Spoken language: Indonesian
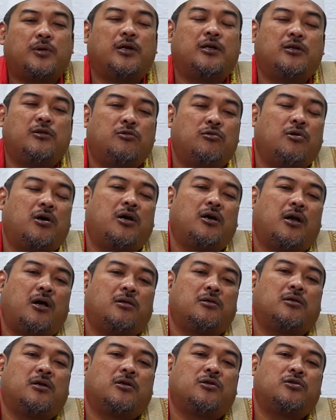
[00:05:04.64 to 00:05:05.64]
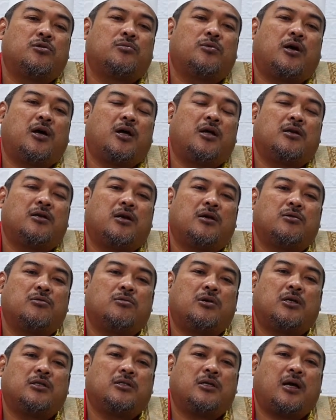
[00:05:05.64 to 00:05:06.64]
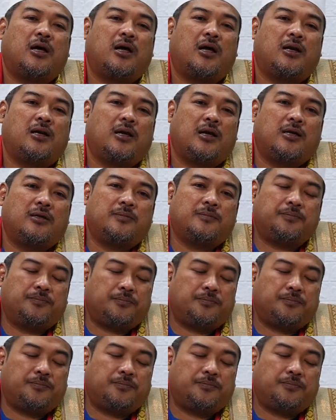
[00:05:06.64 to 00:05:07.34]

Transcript: perlindungan Allah Subhanahu wa Ta'ala.